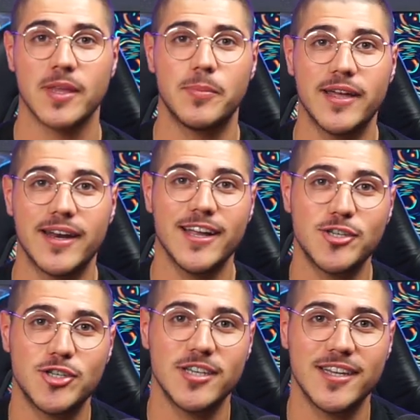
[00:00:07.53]
per
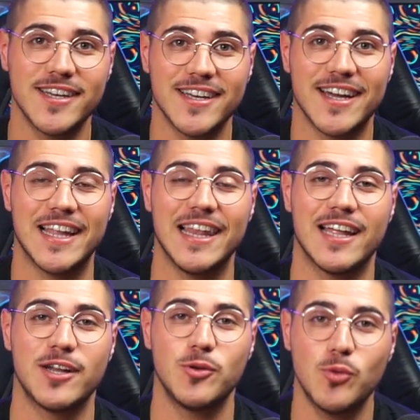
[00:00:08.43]
reagire
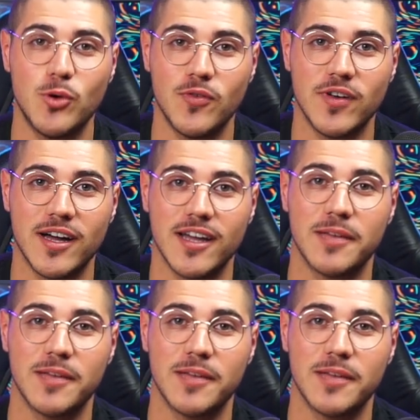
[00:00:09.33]
alla nuova